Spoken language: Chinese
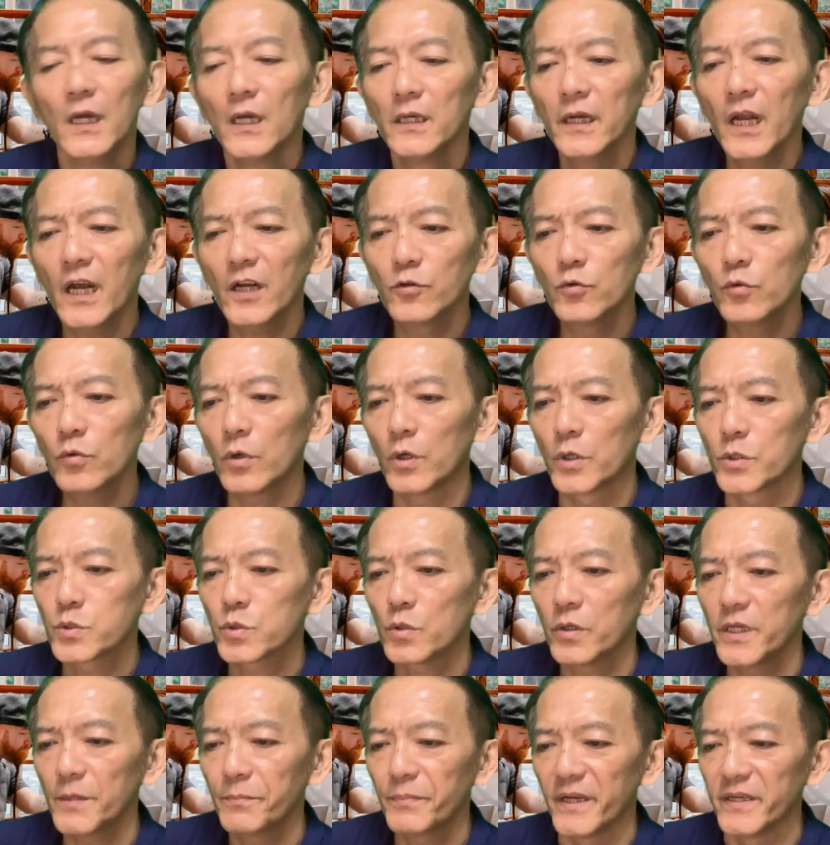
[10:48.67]
那如果
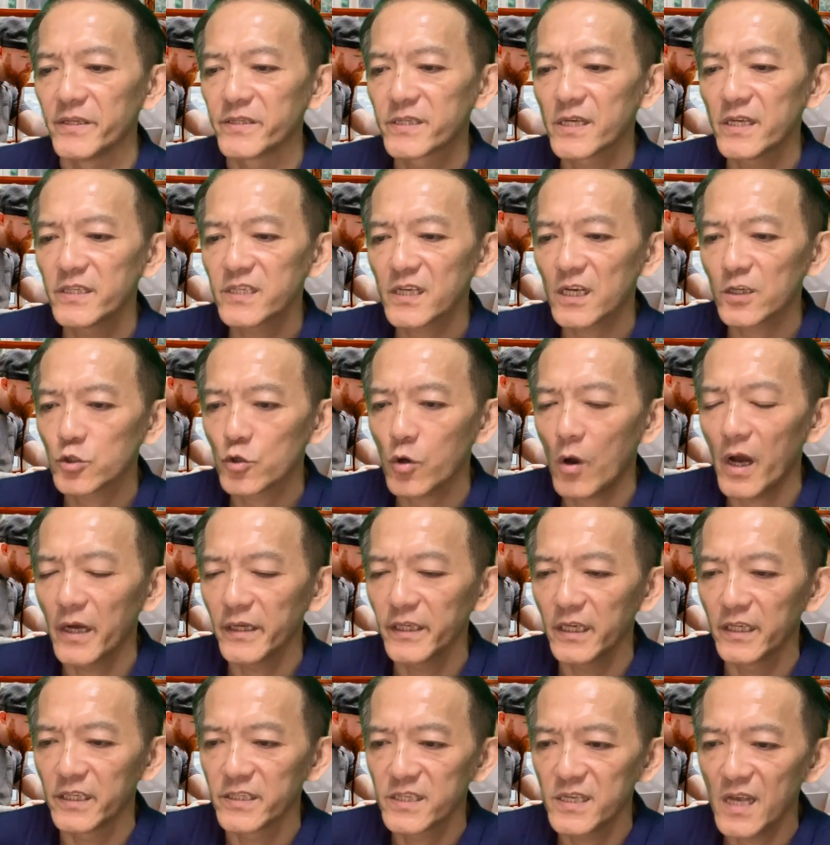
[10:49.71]
说呢，本身这个创
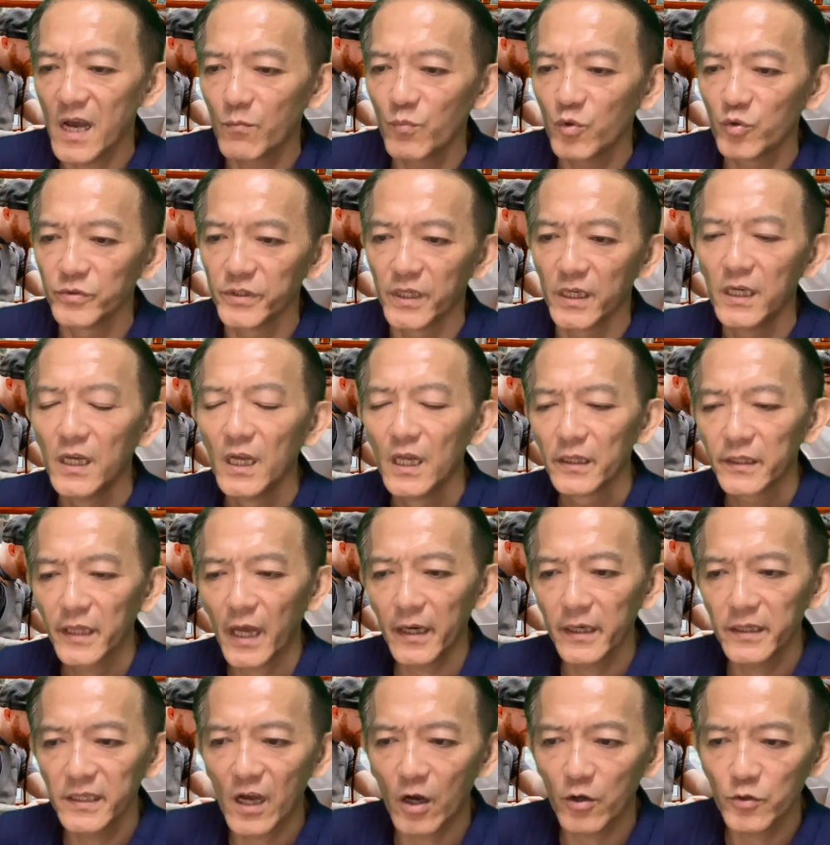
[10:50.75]
业的项目呢，它
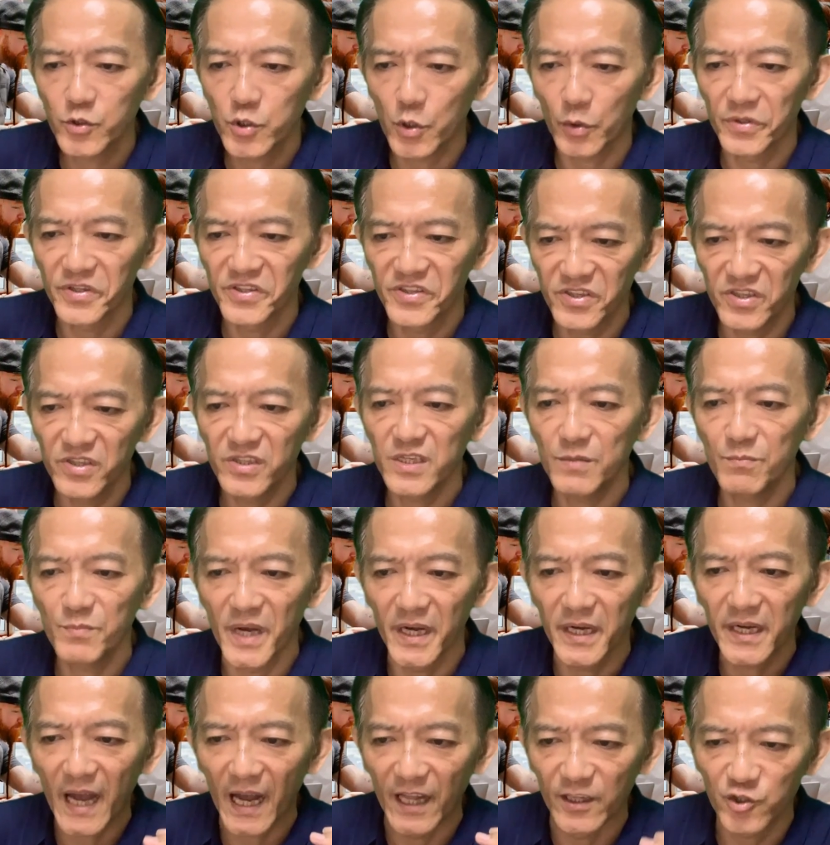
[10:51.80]
的要求的资金
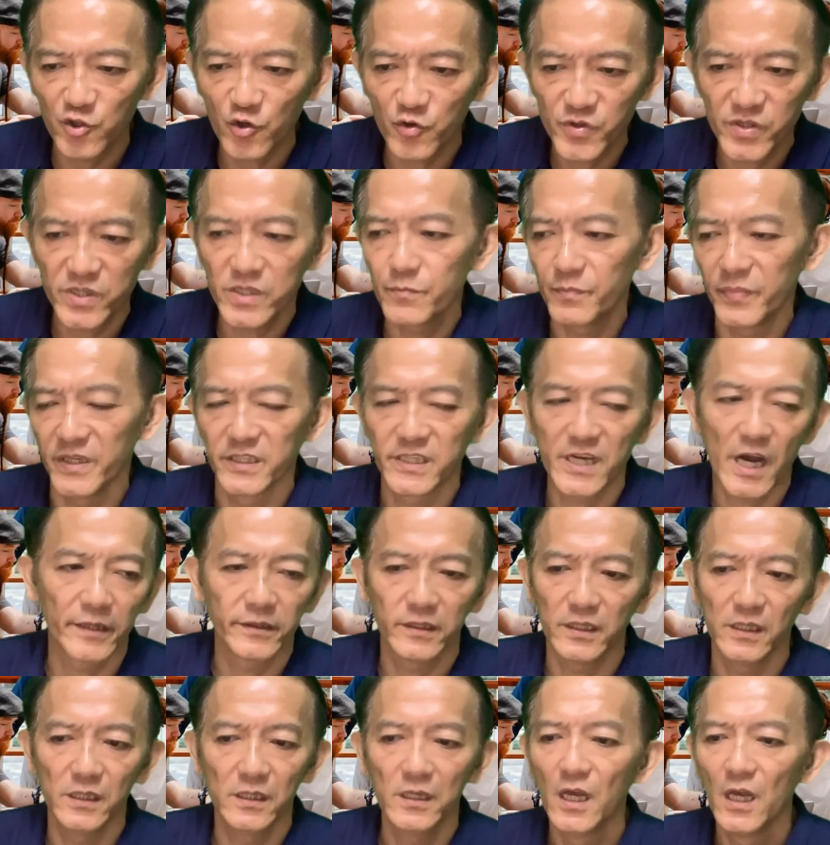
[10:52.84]
门槛就是比较
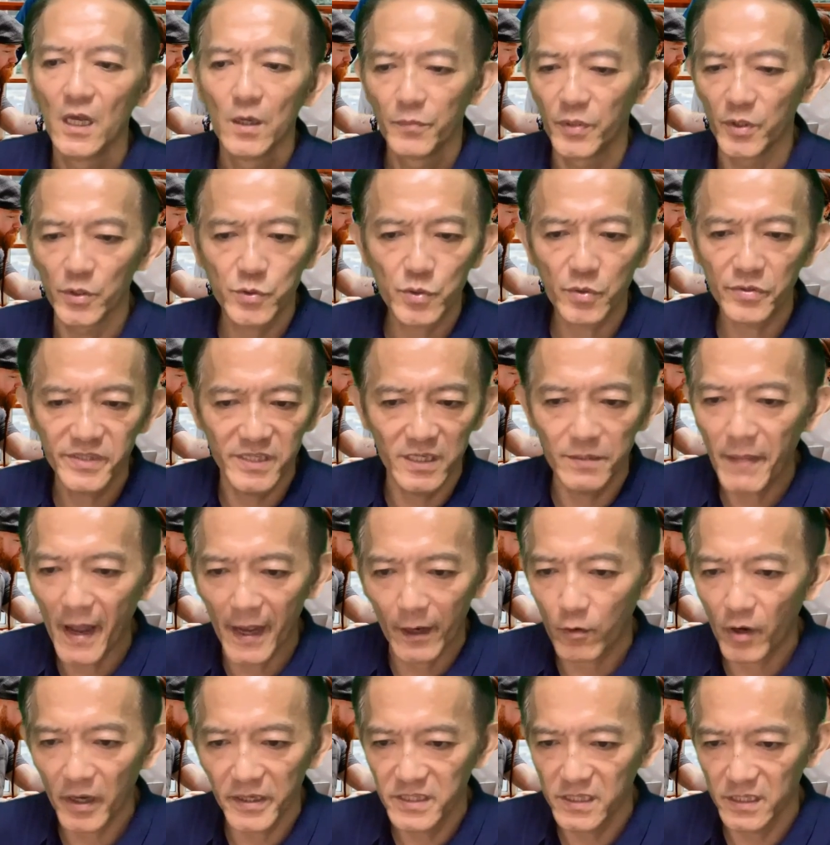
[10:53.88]
低，比如说几百
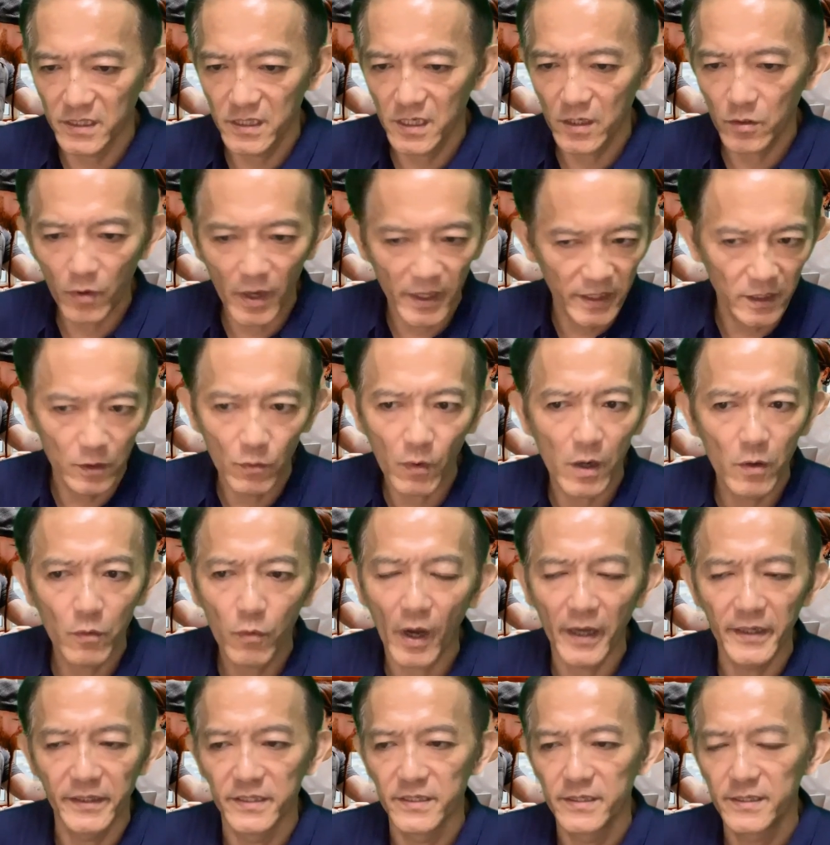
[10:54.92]
块、几千块、一万
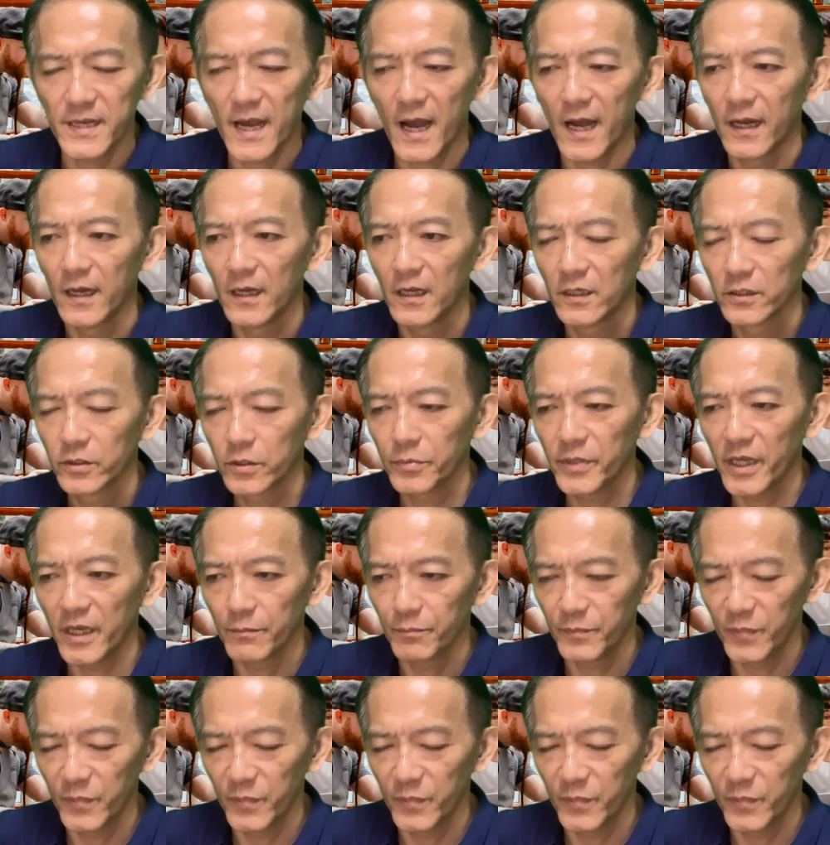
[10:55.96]
块以下，对不对？